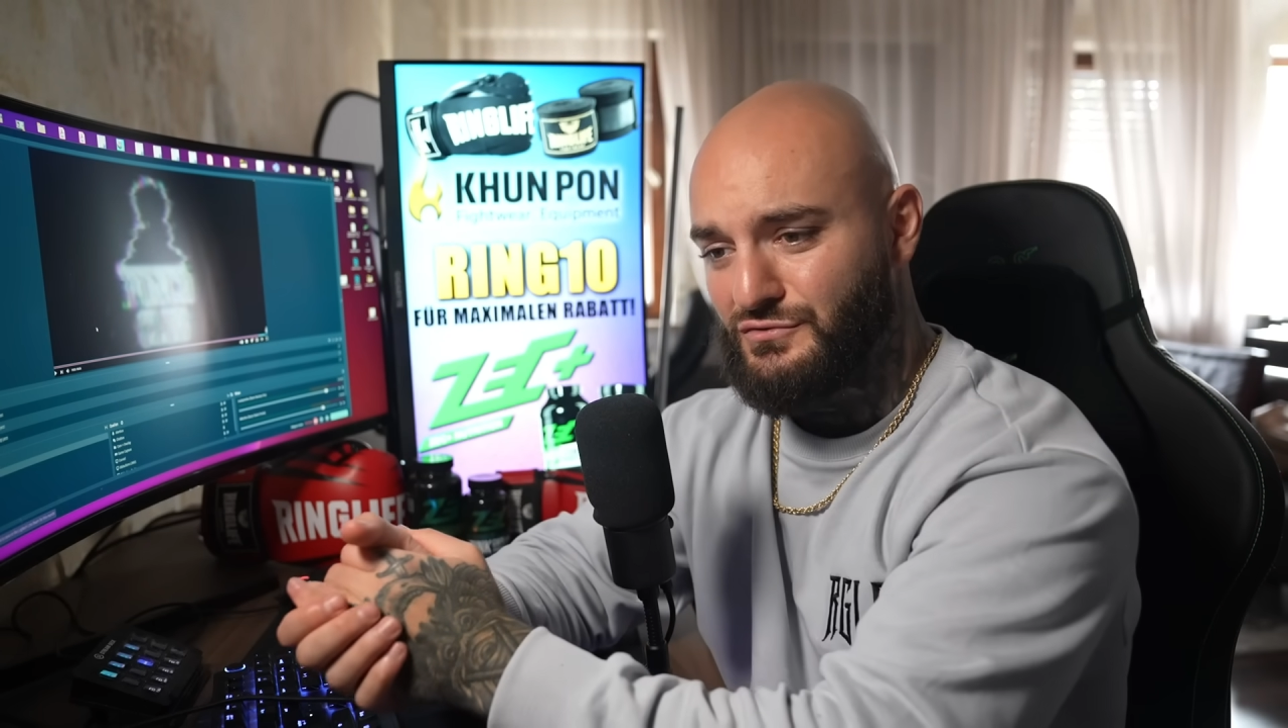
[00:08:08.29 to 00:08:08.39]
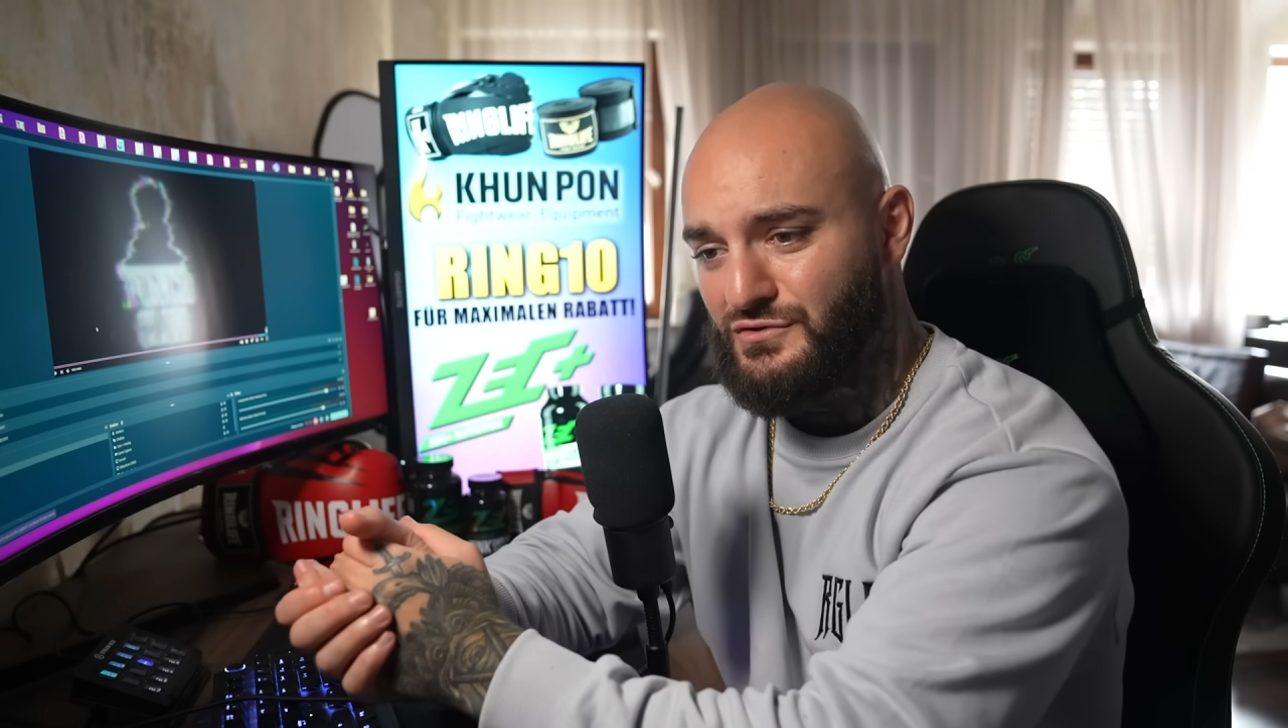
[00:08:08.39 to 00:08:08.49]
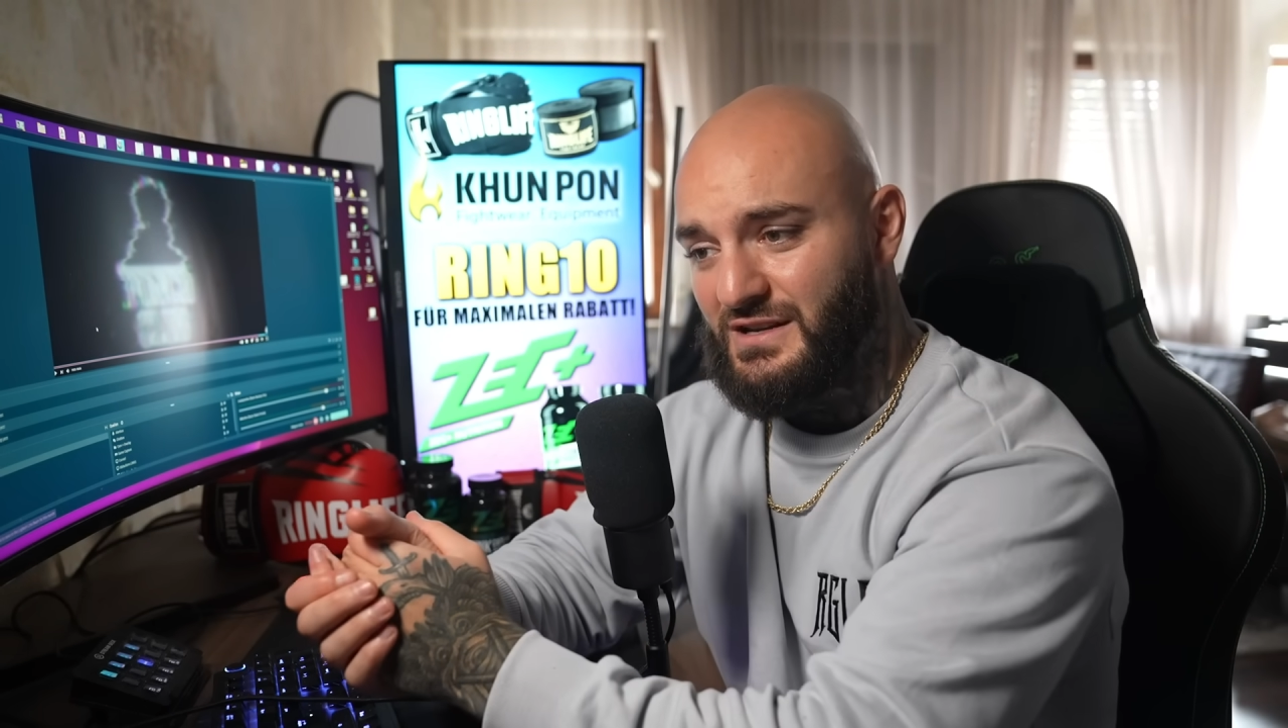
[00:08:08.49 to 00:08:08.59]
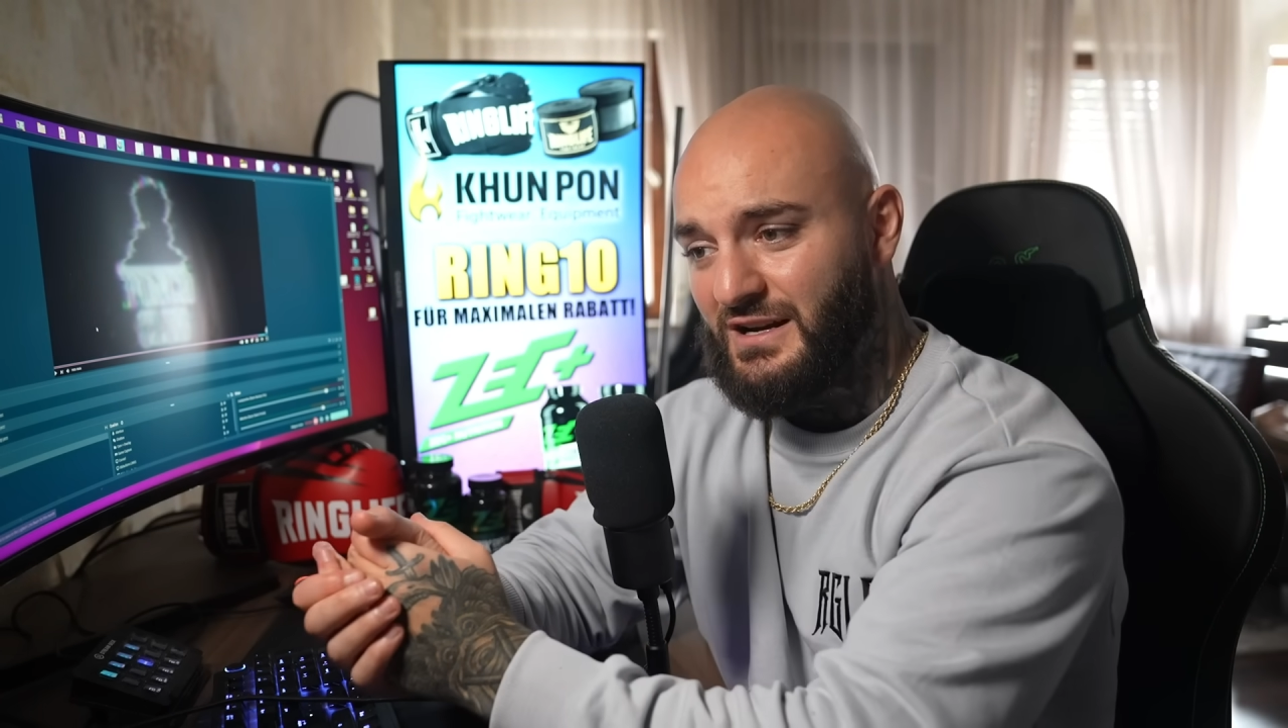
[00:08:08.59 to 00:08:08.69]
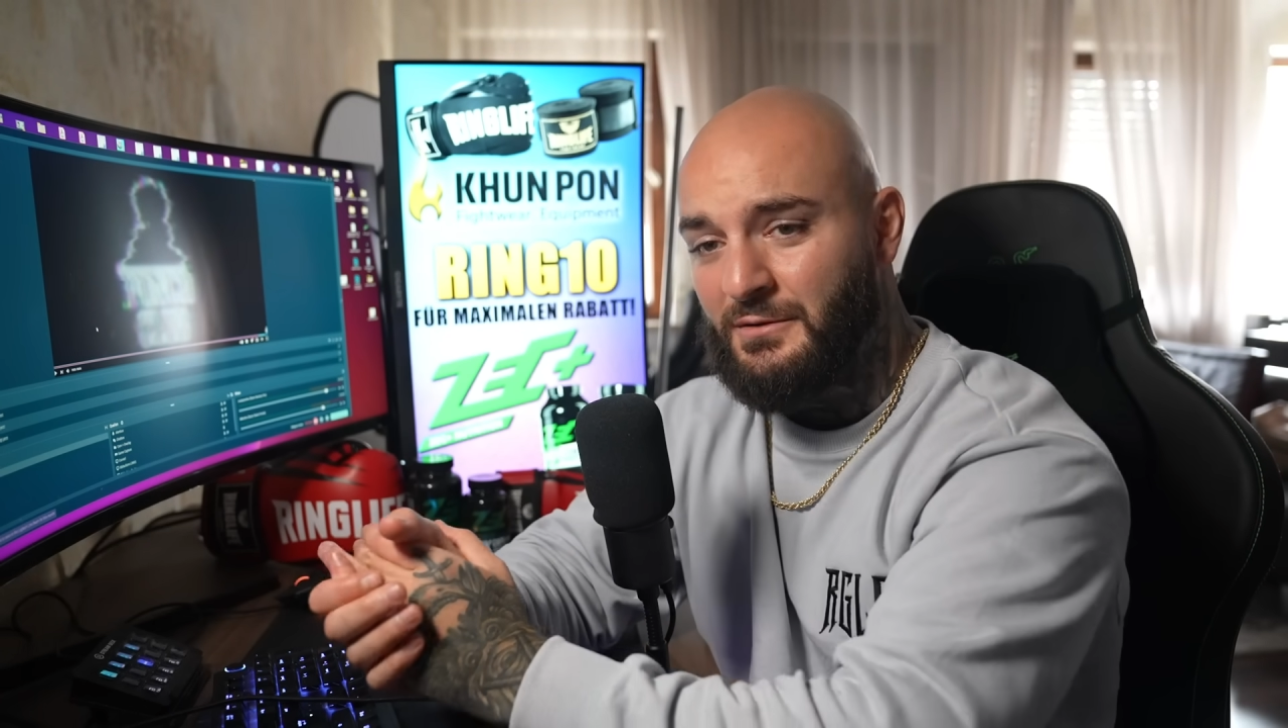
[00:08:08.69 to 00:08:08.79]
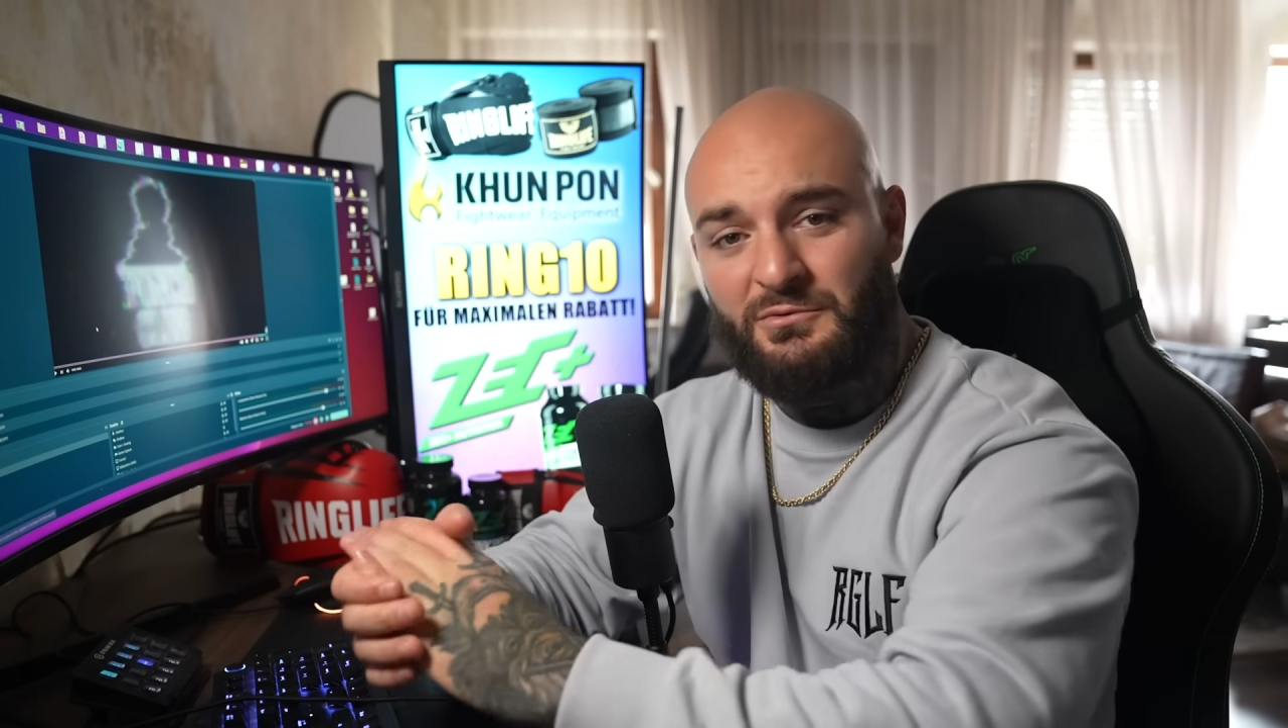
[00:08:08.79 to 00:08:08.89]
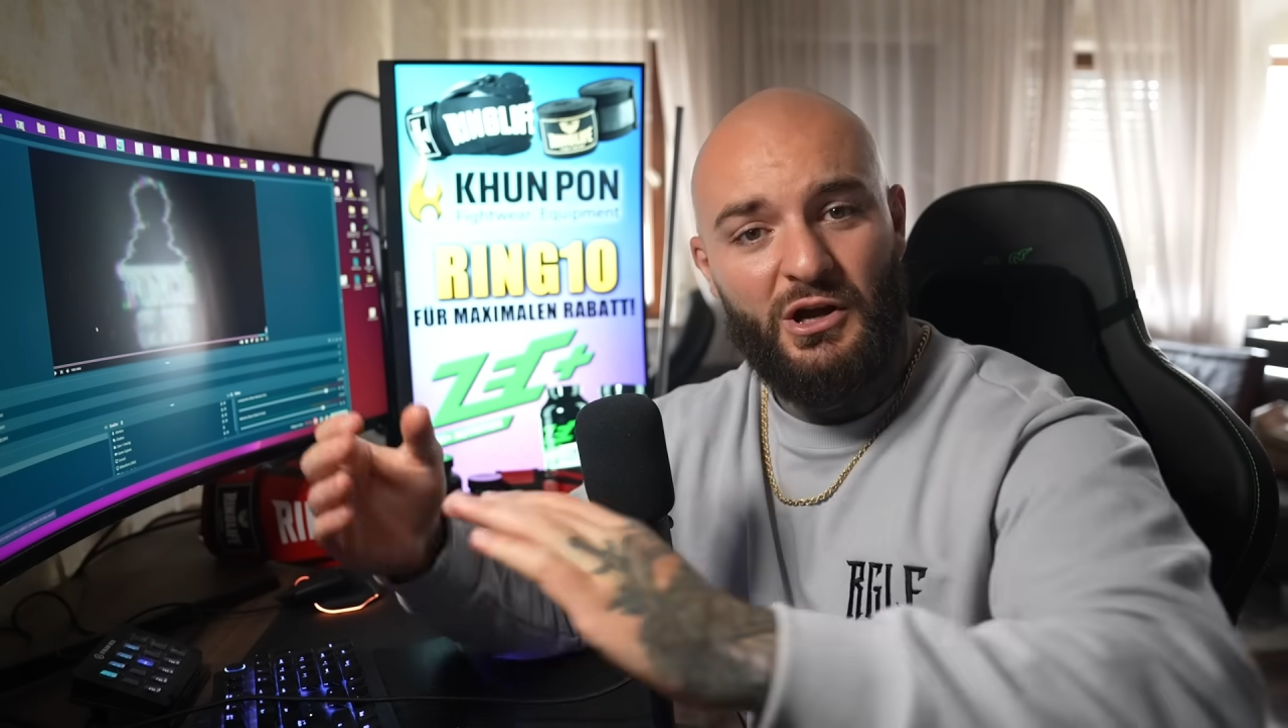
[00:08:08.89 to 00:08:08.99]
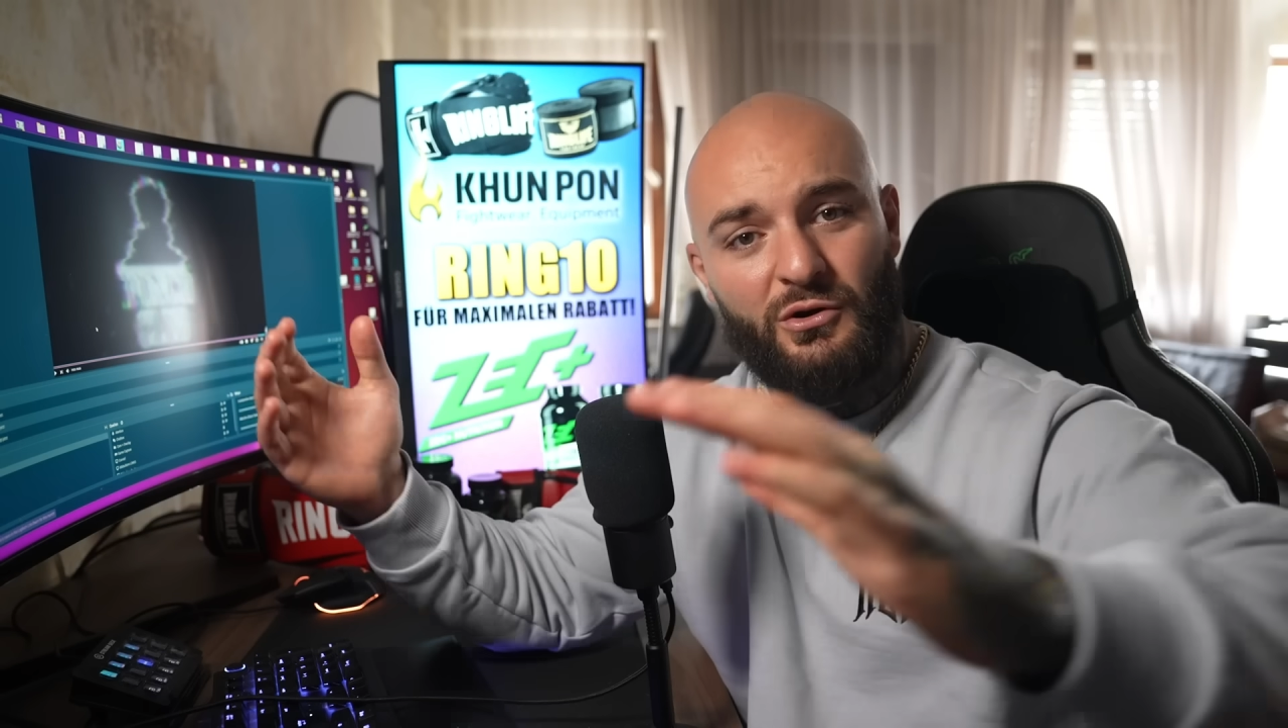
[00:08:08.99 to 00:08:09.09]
zu sagen habt.